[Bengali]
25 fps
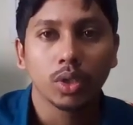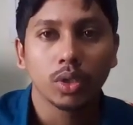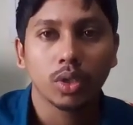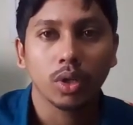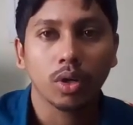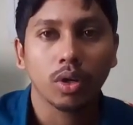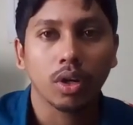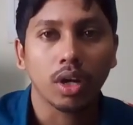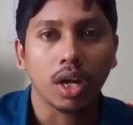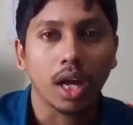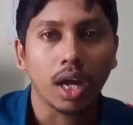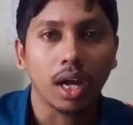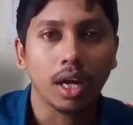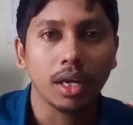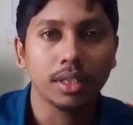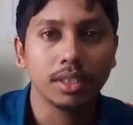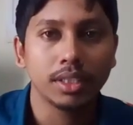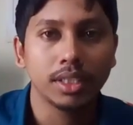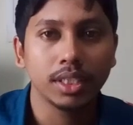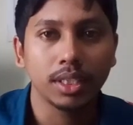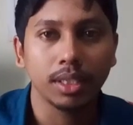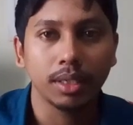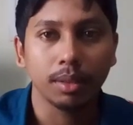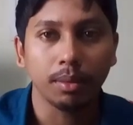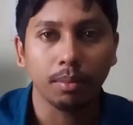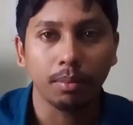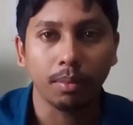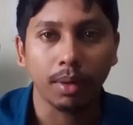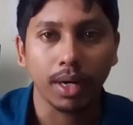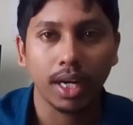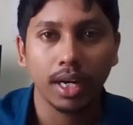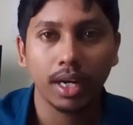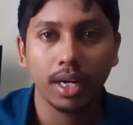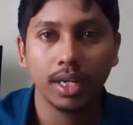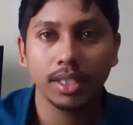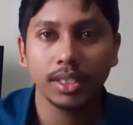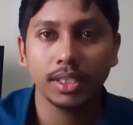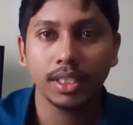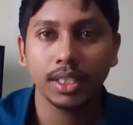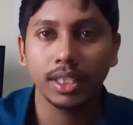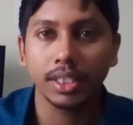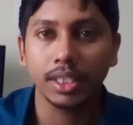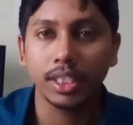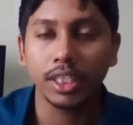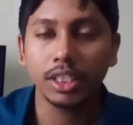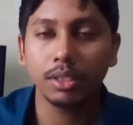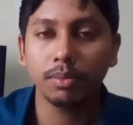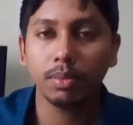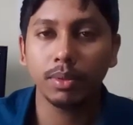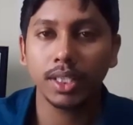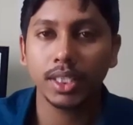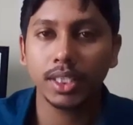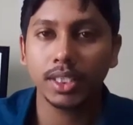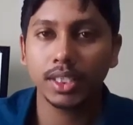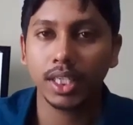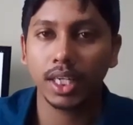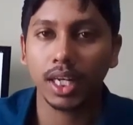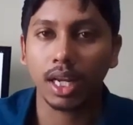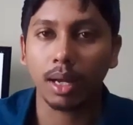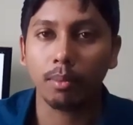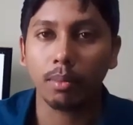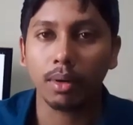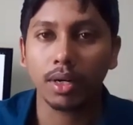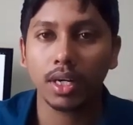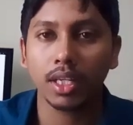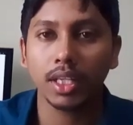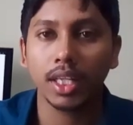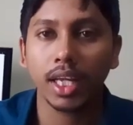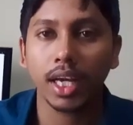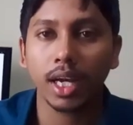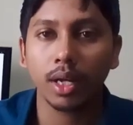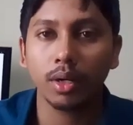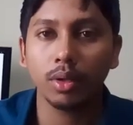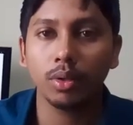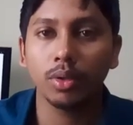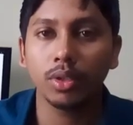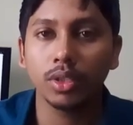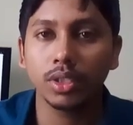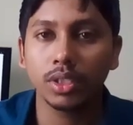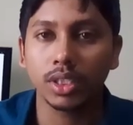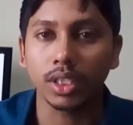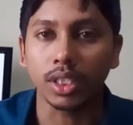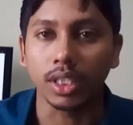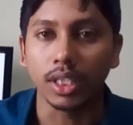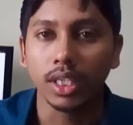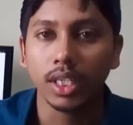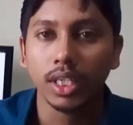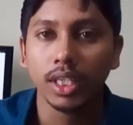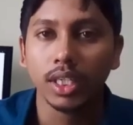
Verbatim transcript: তখন যে বাটনের যে ডিসপ্লে যে নাম্বারটা দেখানো হচ্ছে